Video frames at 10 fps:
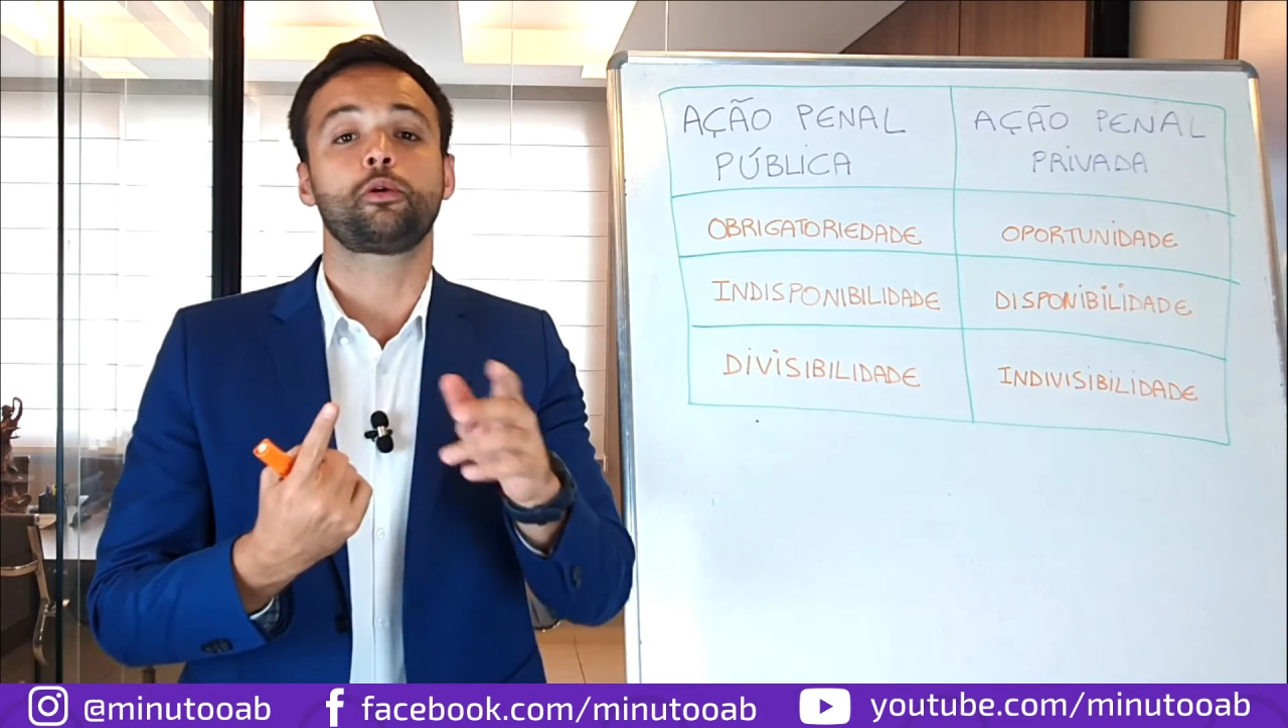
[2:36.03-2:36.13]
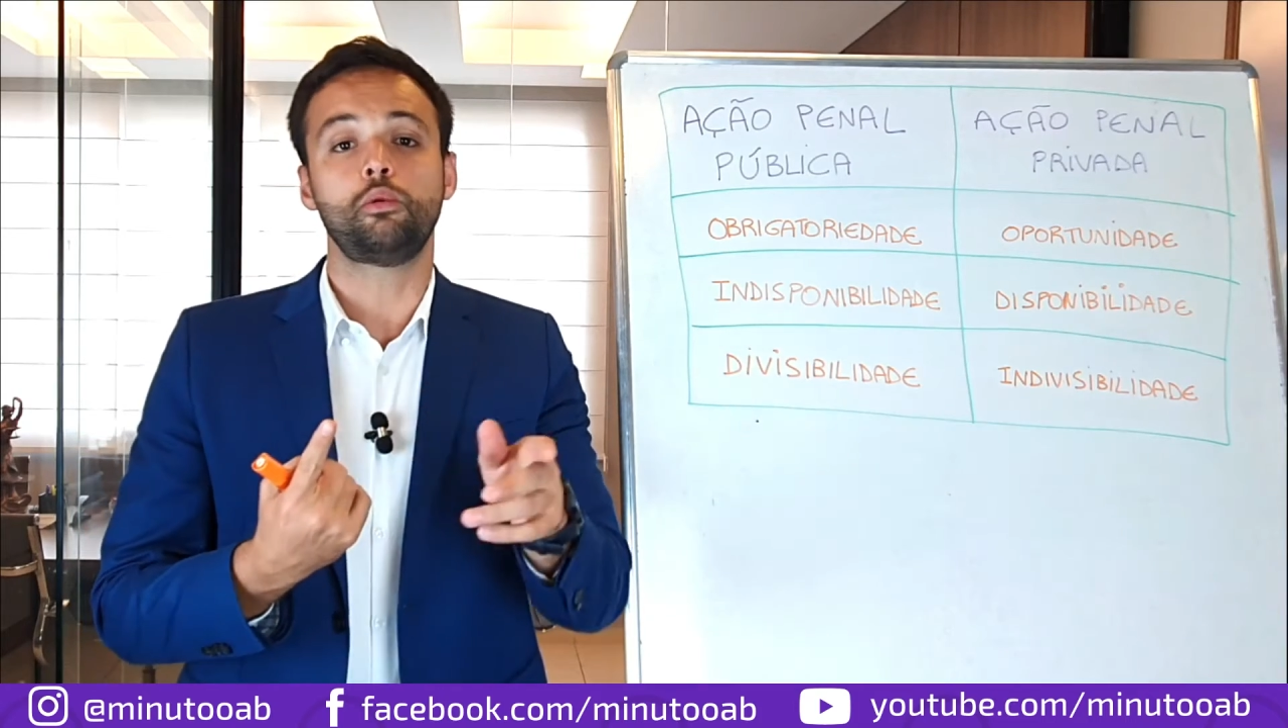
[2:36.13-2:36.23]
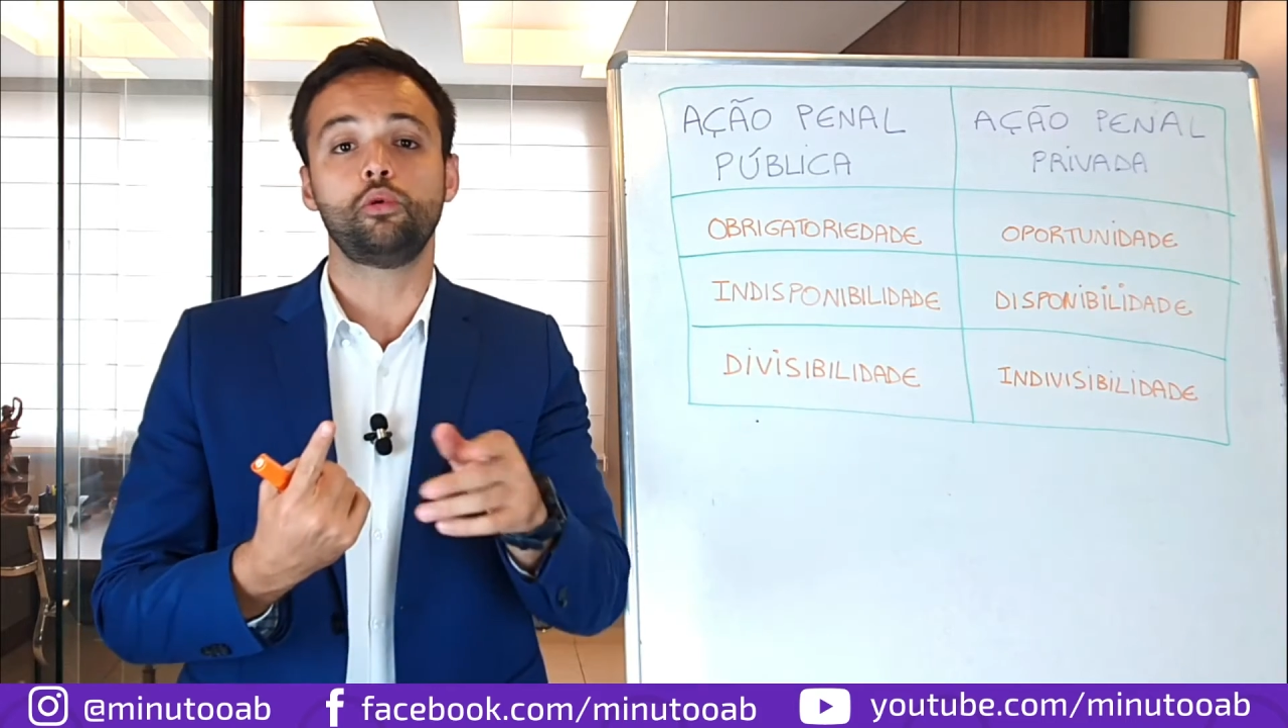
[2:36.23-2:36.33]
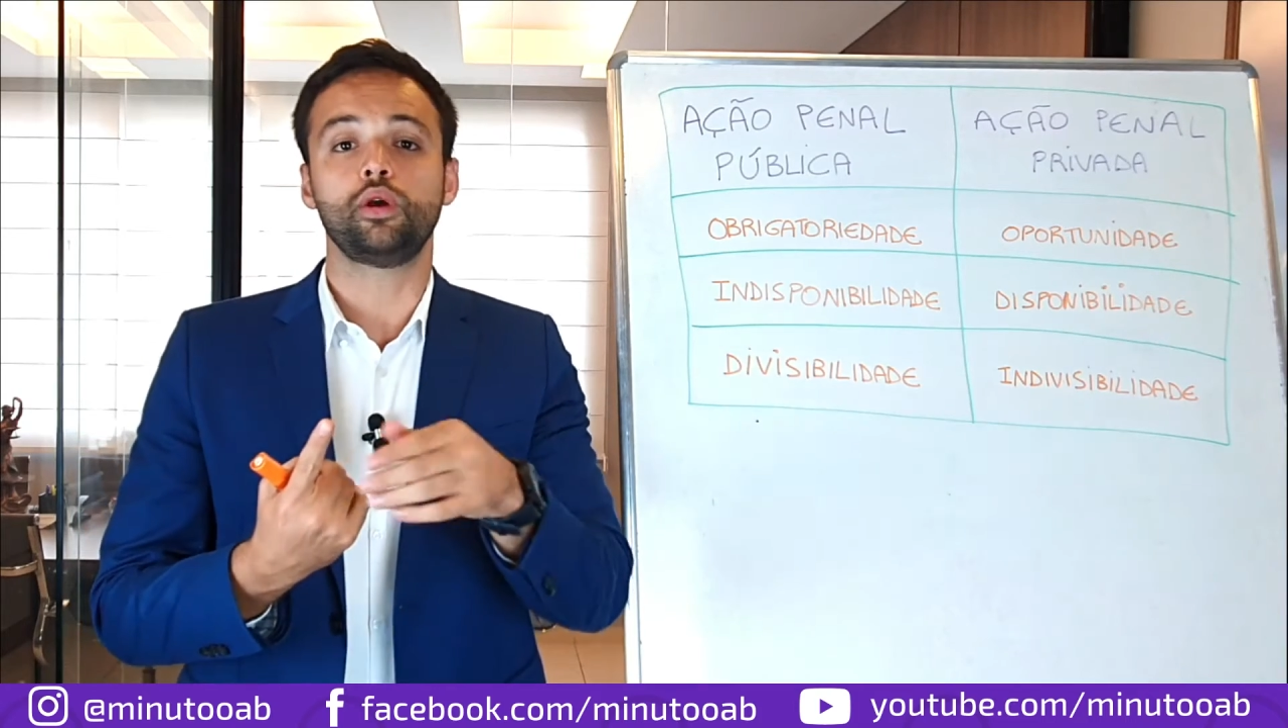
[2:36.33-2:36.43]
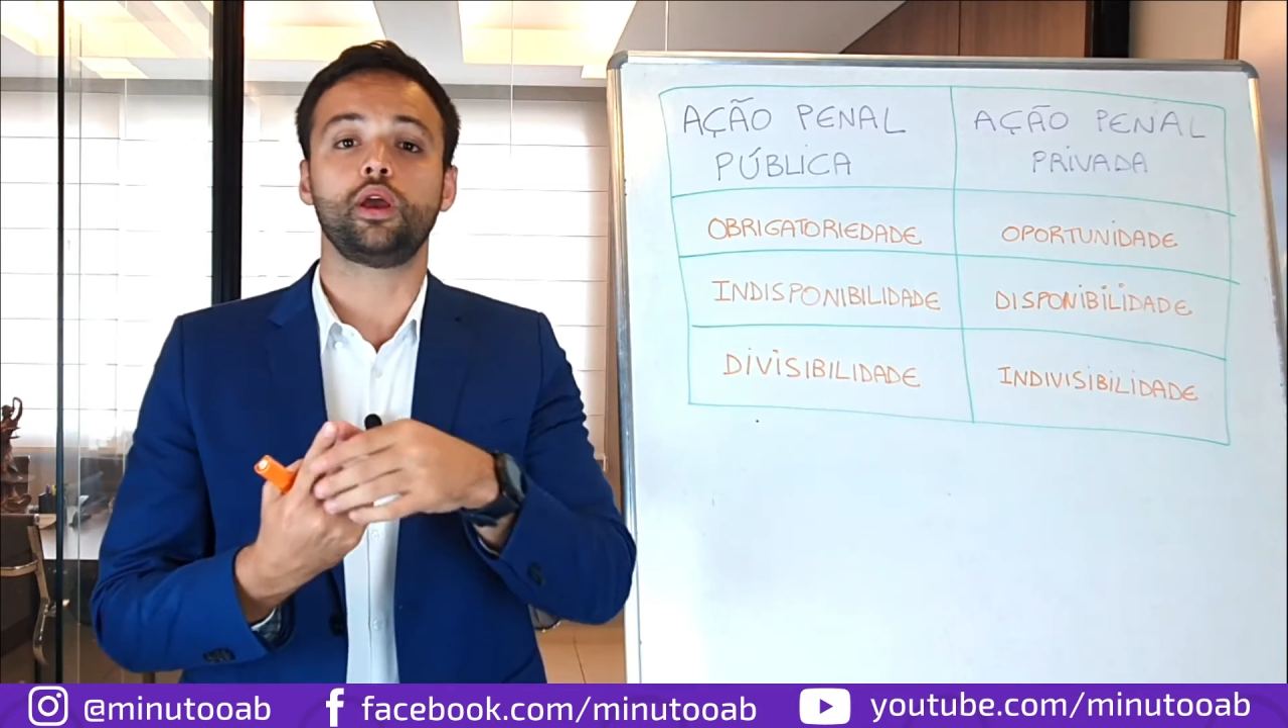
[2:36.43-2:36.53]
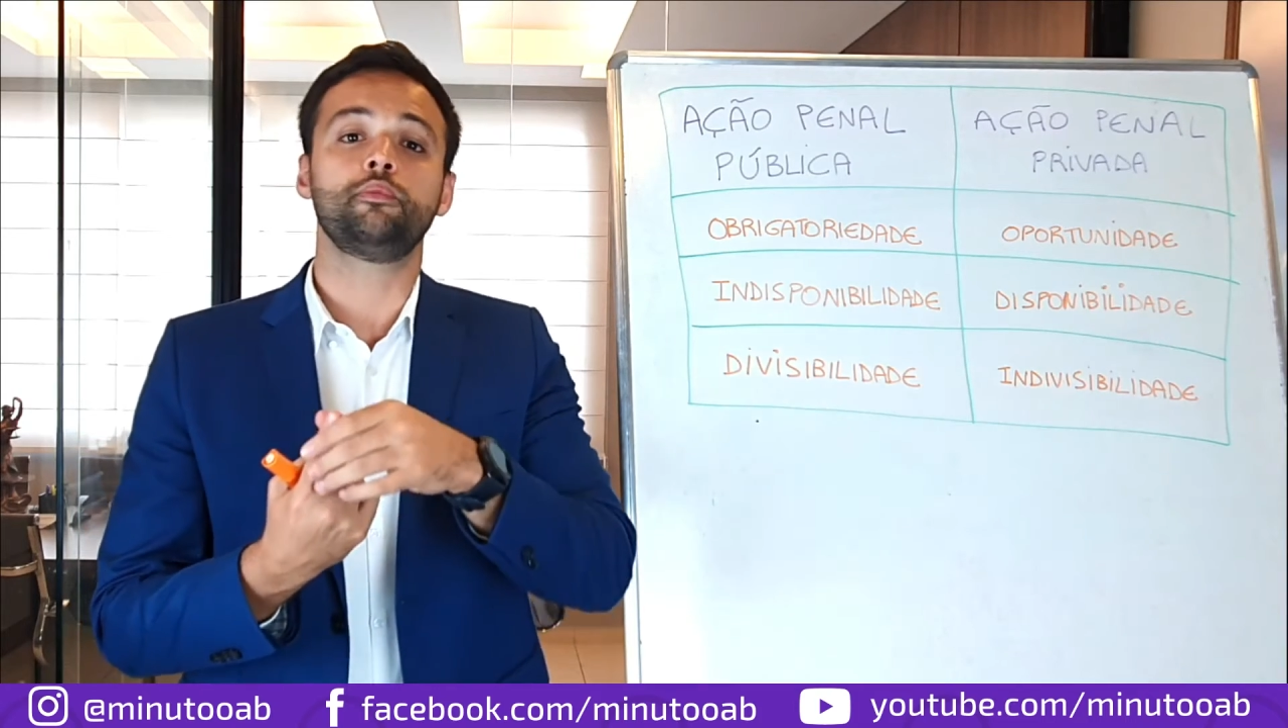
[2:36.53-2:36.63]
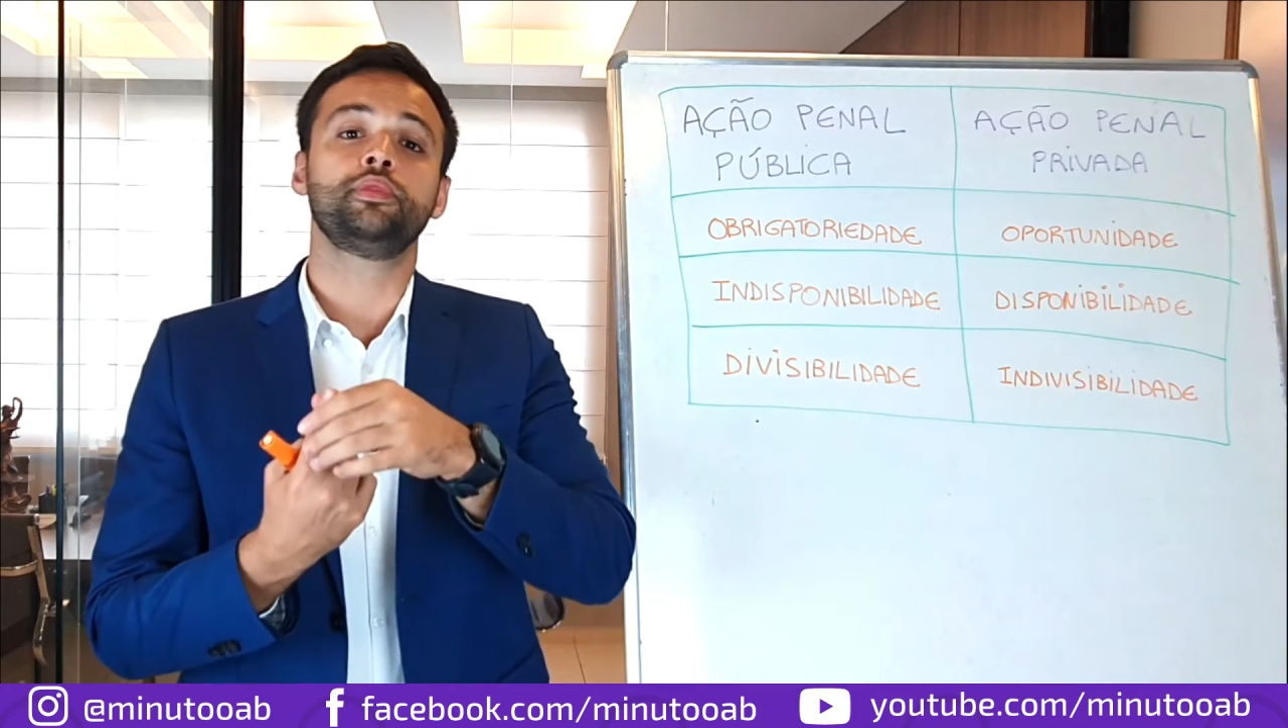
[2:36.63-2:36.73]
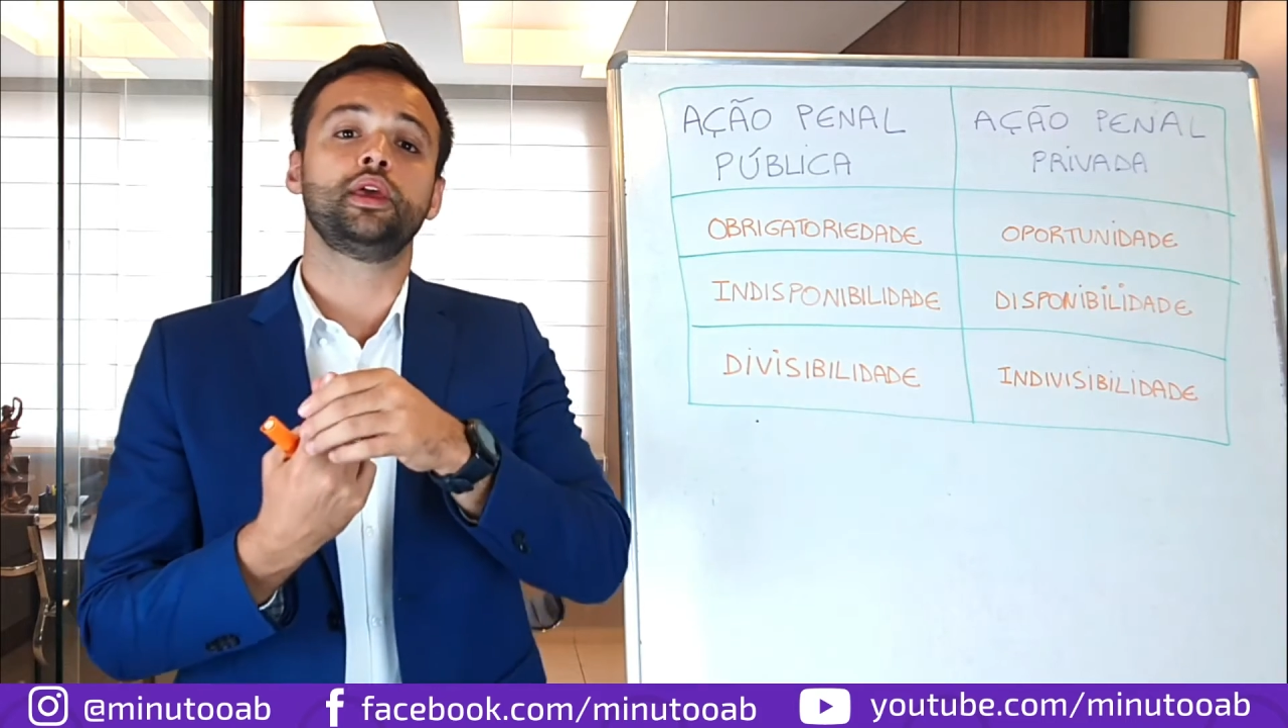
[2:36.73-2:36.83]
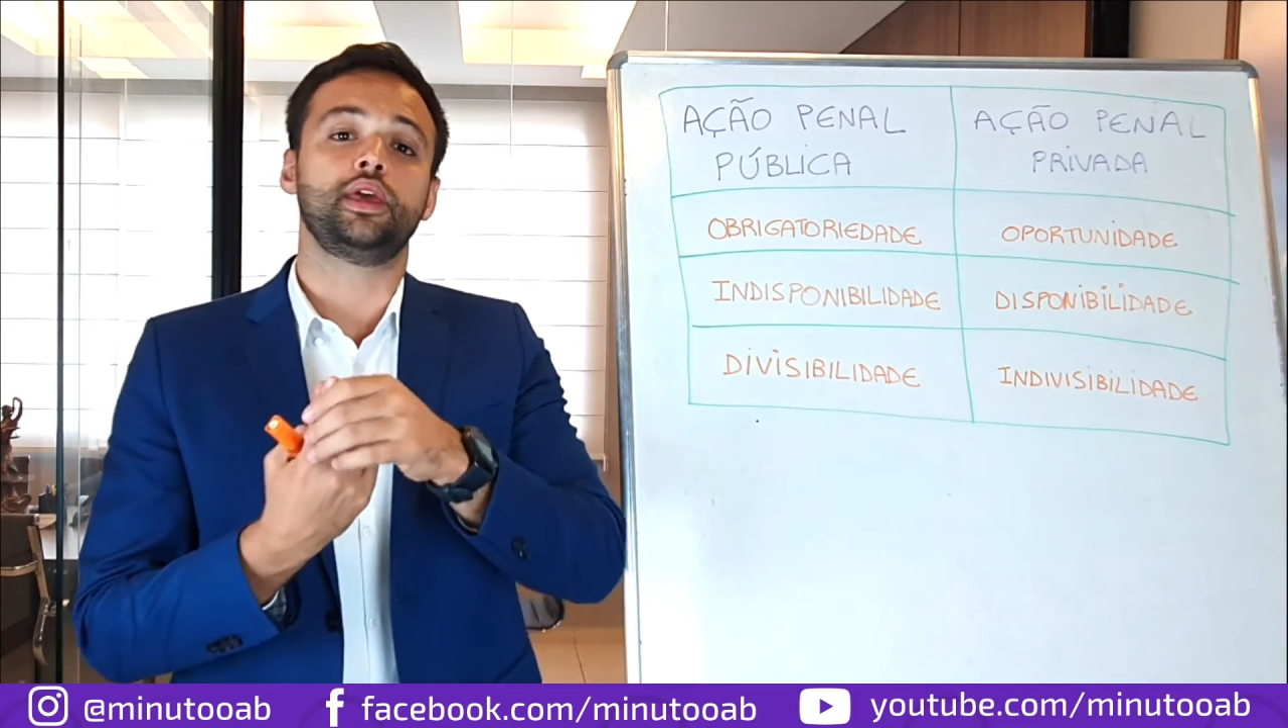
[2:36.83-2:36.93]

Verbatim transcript: como réu